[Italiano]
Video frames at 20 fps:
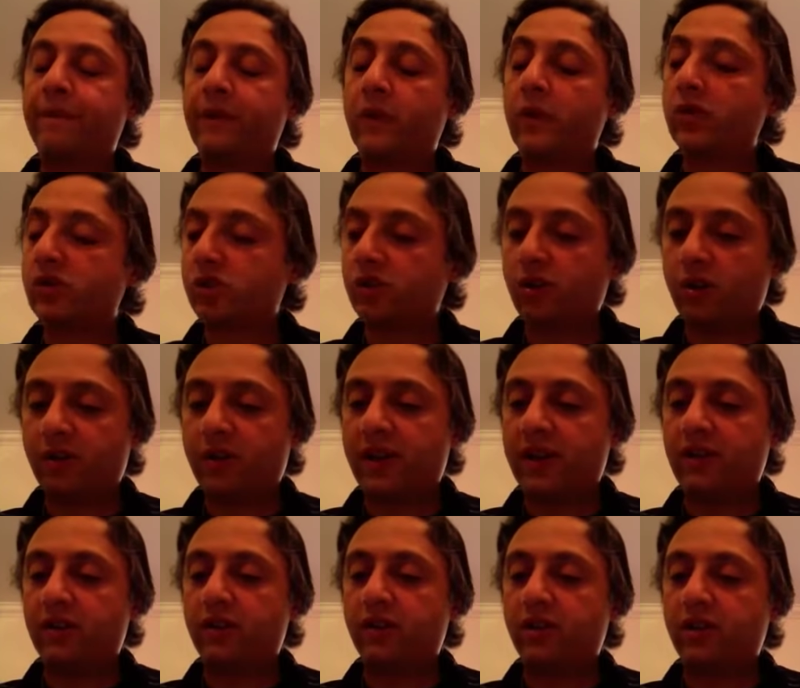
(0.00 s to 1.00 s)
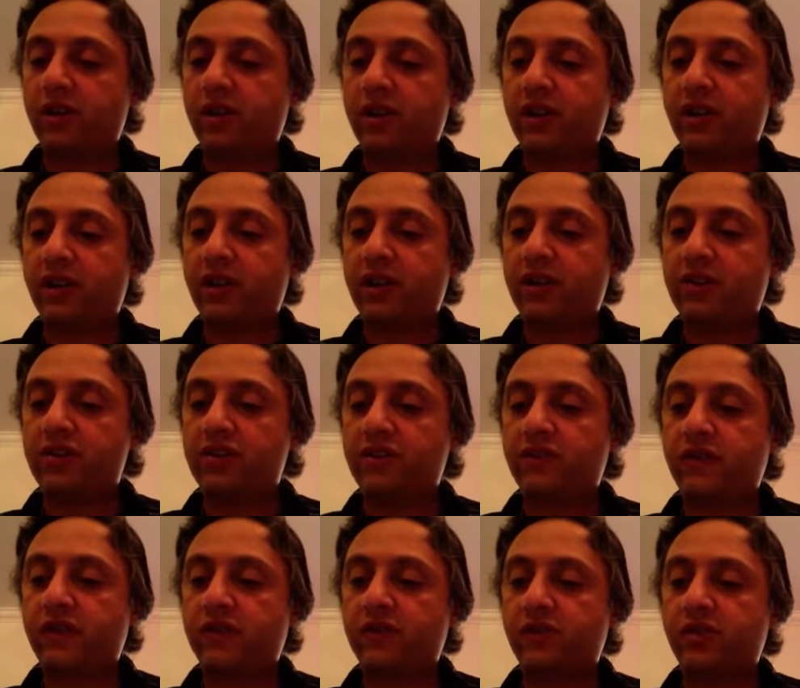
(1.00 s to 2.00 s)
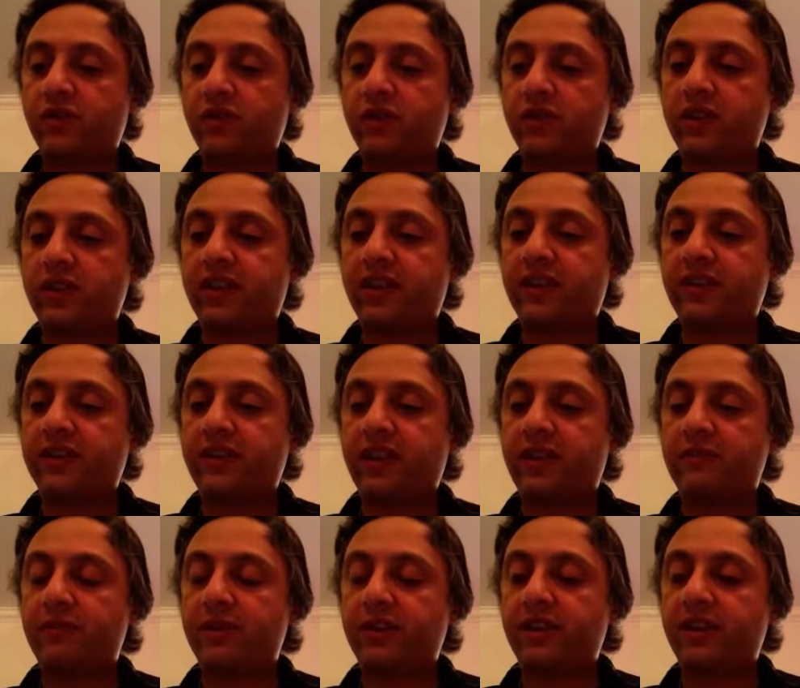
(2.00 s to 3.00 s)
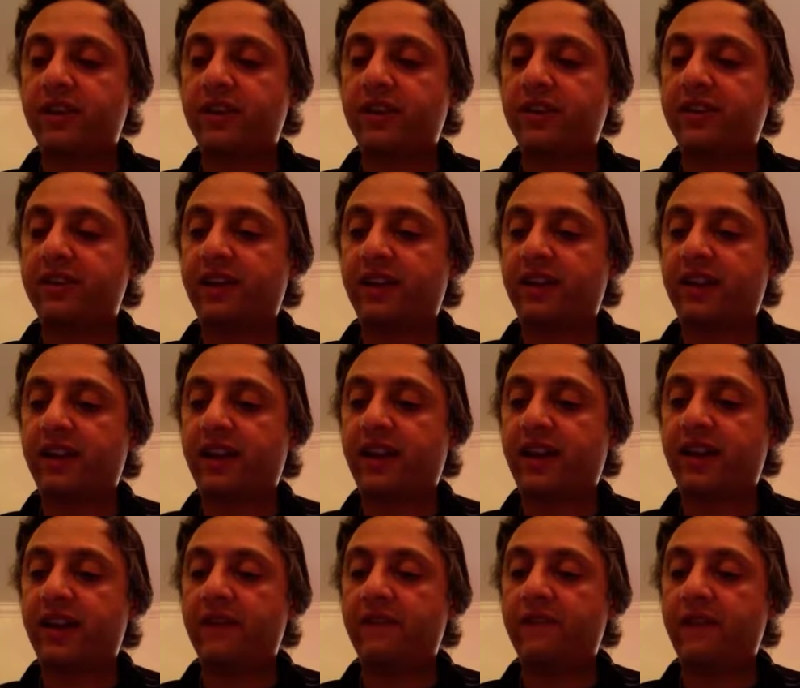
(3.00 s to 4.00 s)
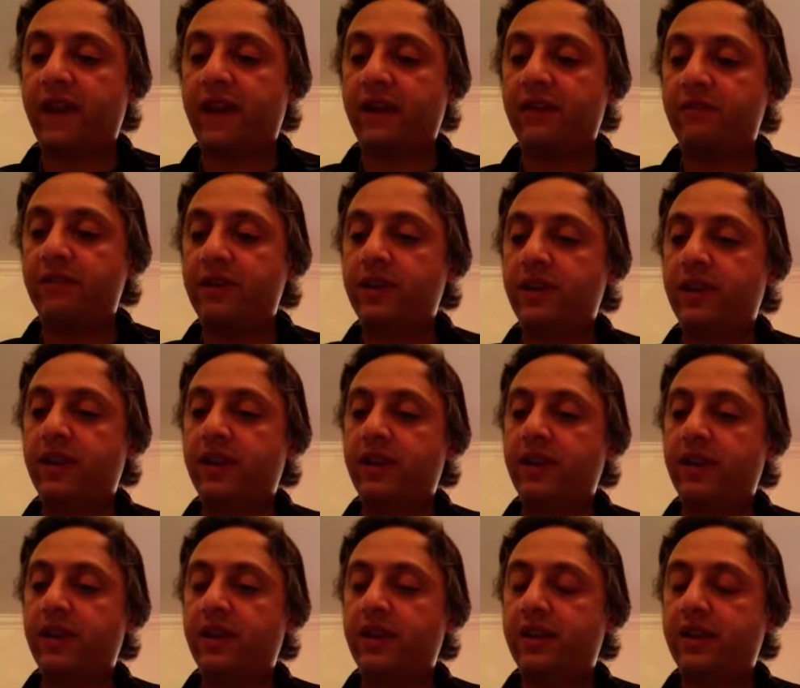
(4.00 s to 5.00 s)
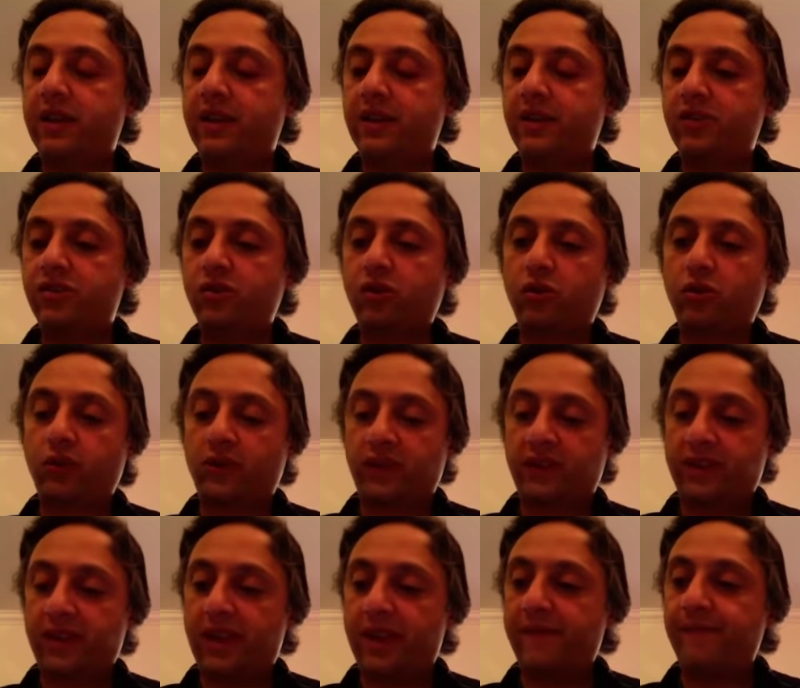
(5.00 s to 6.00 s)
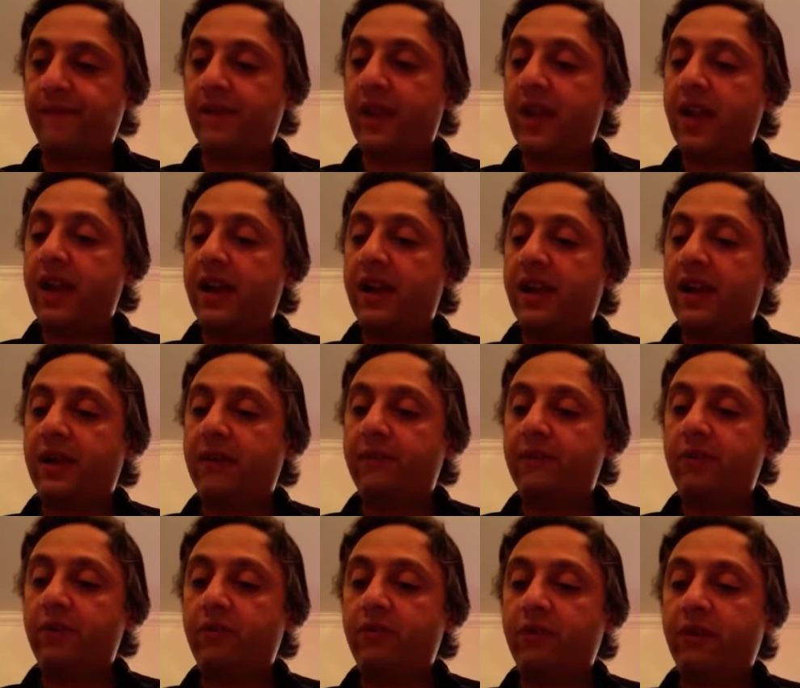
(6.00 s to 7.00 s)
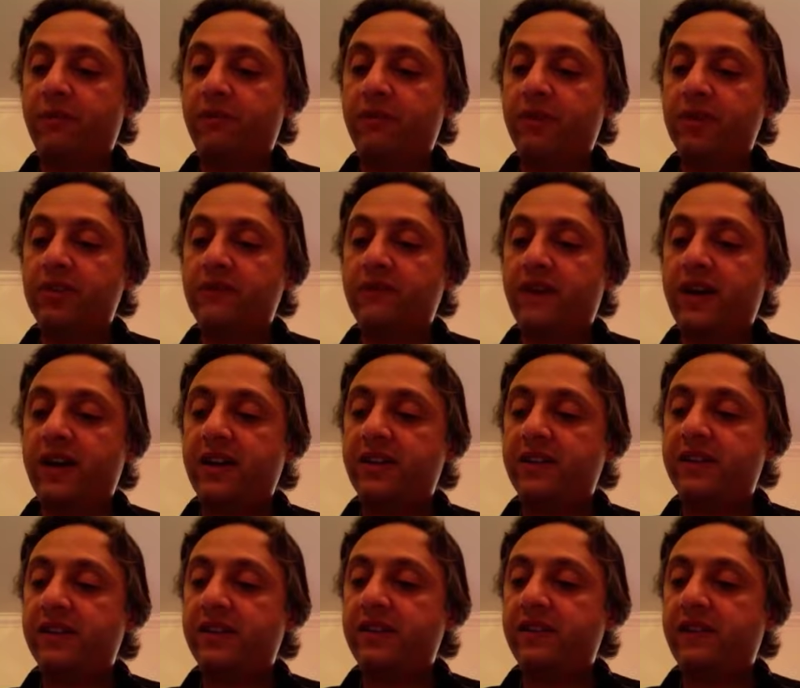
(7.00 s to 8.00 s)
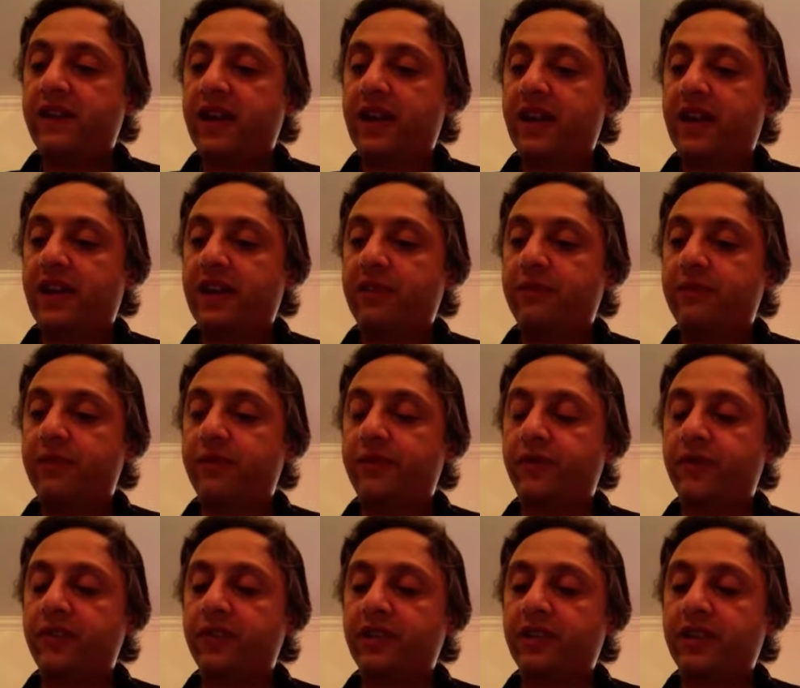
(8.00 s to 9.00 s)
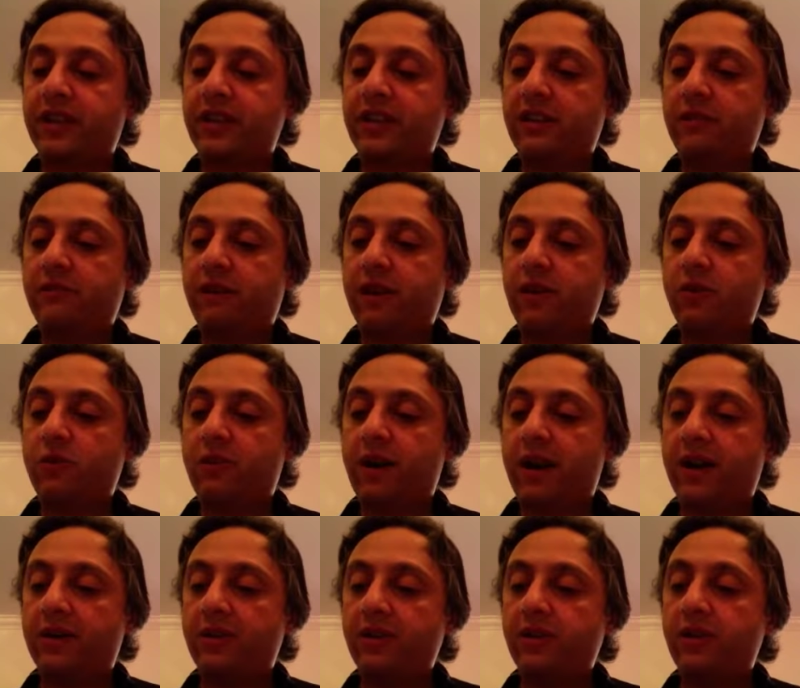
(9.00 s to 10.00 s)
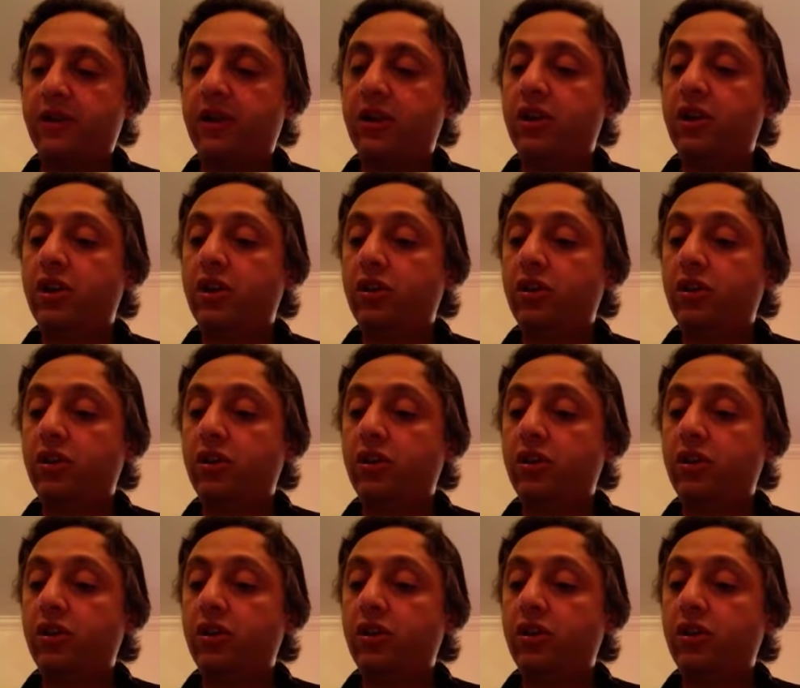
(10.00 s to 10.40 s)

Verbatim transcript: In questo momento eh, l'arcivescovo di Canterbury in Inghilterra è Belby e eh, il suo tweet è la bomba a rivela le profondità del male umano,